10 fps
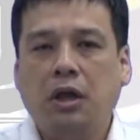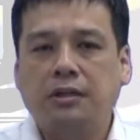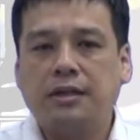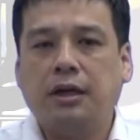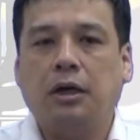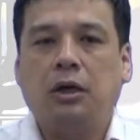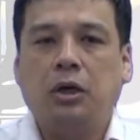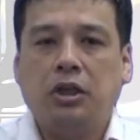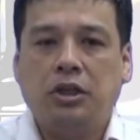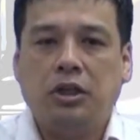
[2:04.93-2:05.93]
这个
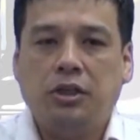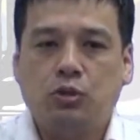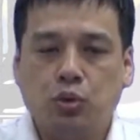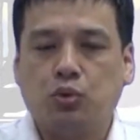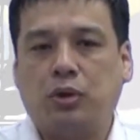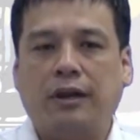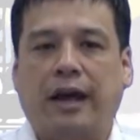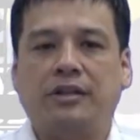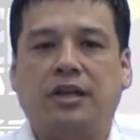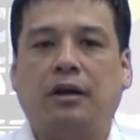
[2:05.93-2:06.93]
以醋酸
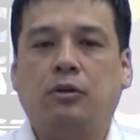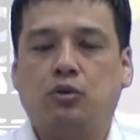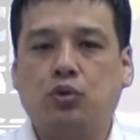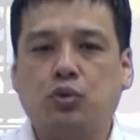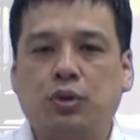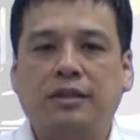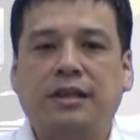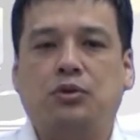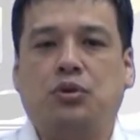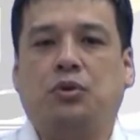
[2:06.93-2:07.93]
来讲，醋酸
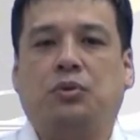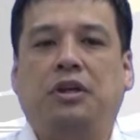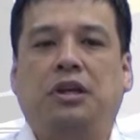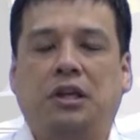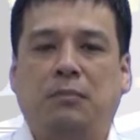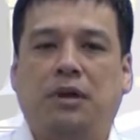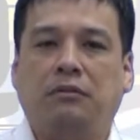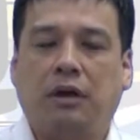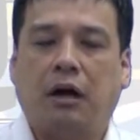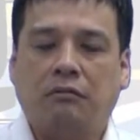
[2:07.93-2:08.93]
在水溶液里面
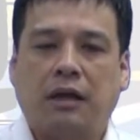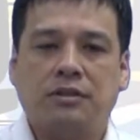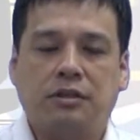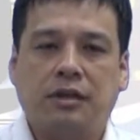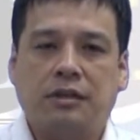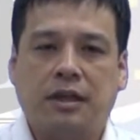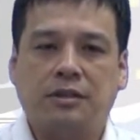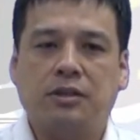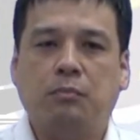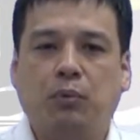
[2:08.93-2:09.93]
啊，它是它
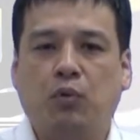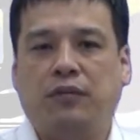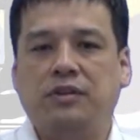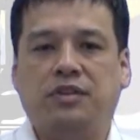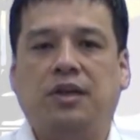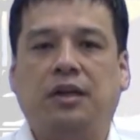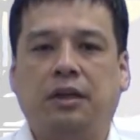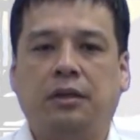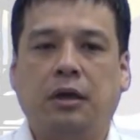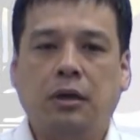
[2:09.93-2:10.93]
是部分解
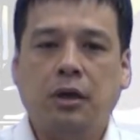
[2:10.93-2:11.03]
离的。